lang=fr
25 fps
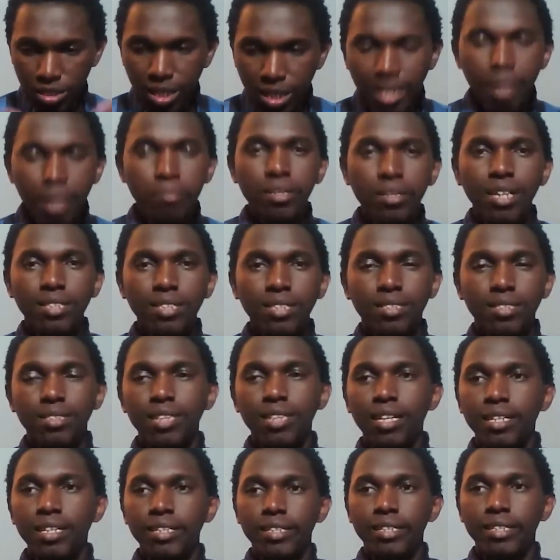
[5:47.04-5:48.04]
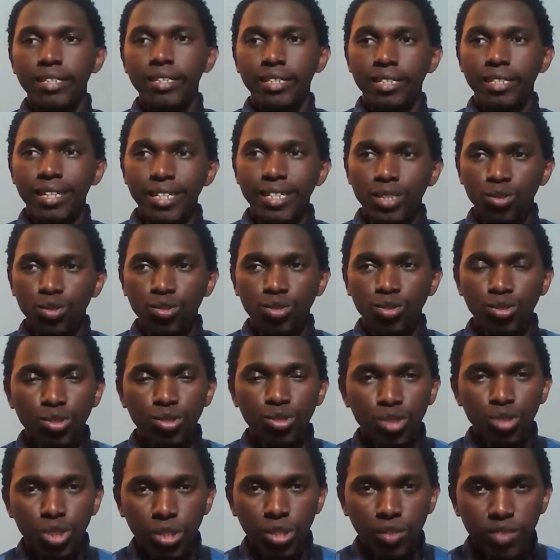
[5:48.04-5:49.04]
dans les, dans, les, dans les
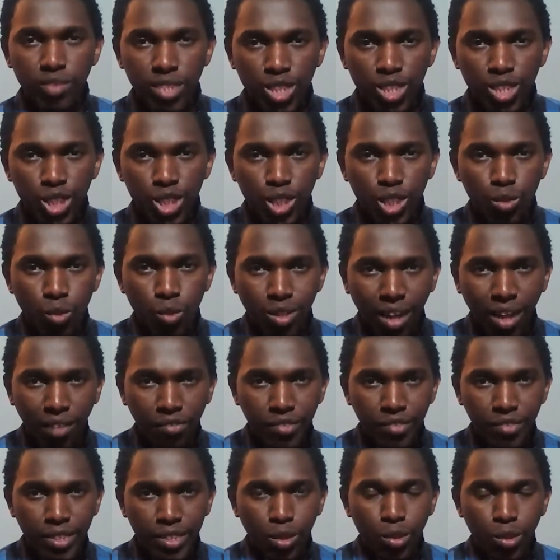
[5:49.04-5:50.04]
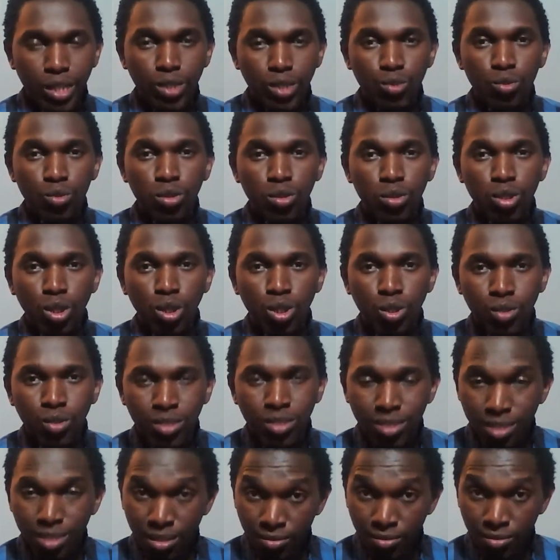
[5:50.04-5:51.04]
structures de santé chez nous en Afrique, on a toujours
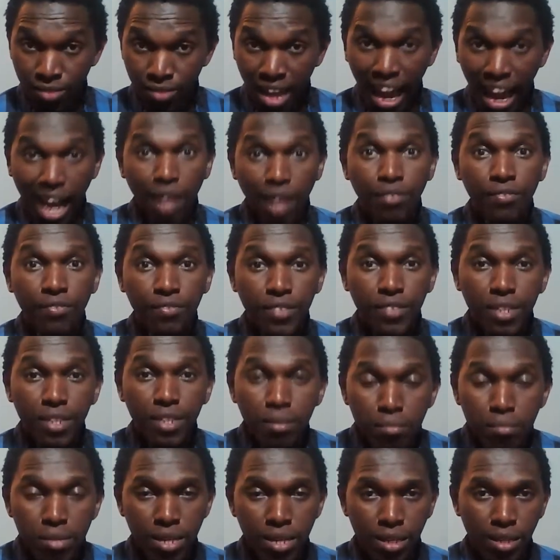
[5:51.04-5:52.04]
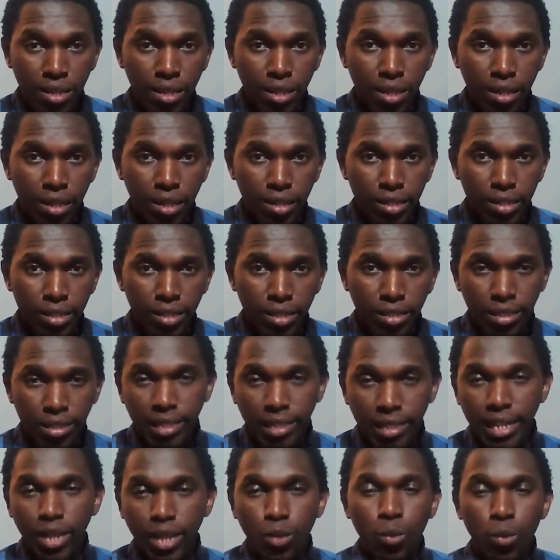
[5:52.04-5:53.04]
tendance à filmer
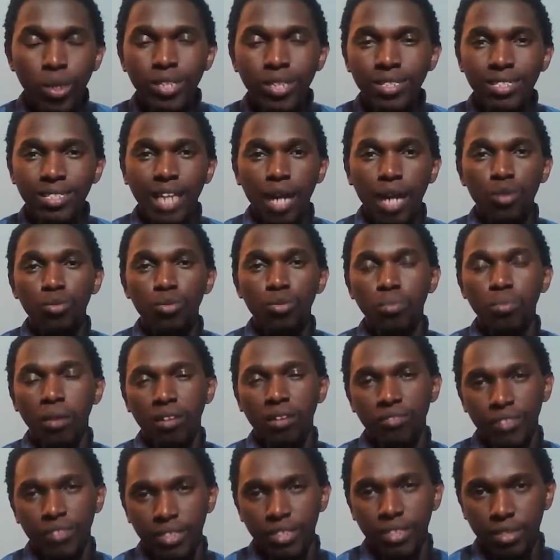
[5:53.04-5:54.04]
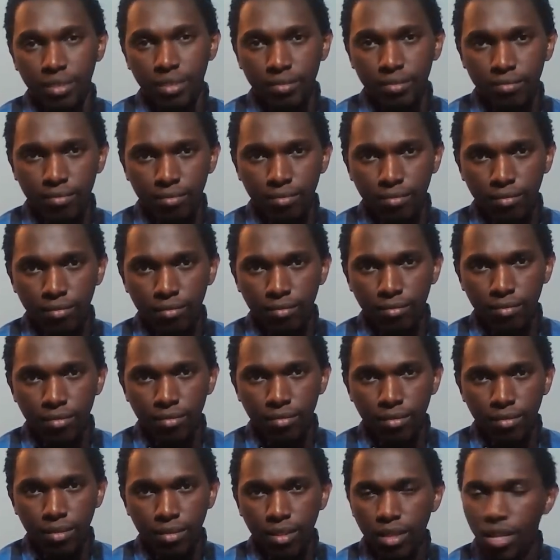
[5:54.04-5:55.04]
que les coins salubres en fait.
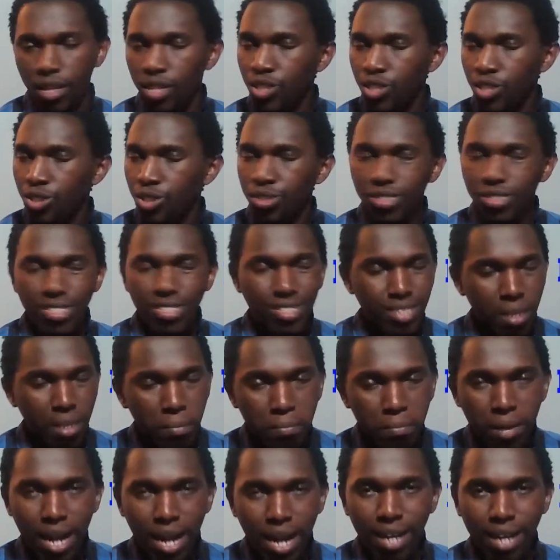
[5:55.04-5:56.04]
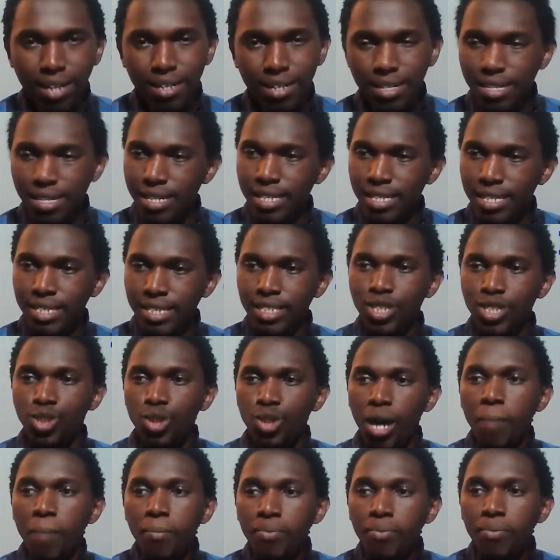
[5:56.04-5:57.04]
Je ne sais pas si
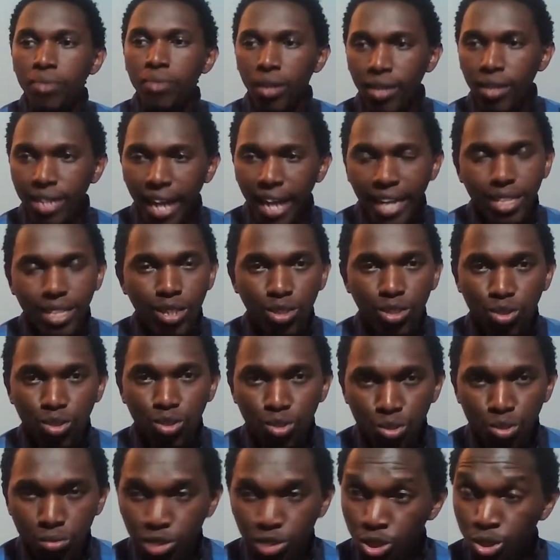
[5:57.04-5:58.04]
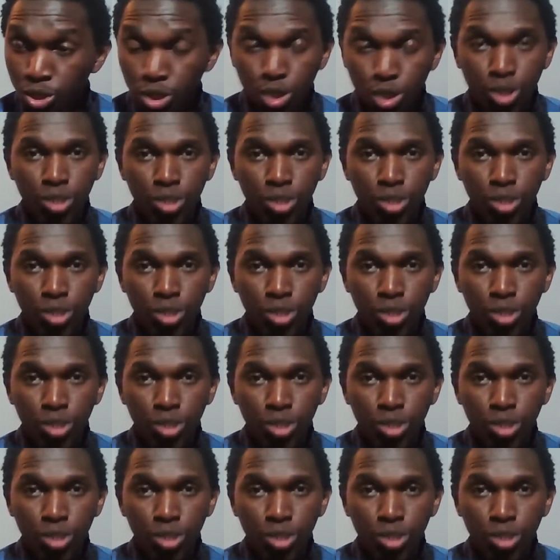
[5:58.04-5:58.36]
tu as pu regarder dans une... Je,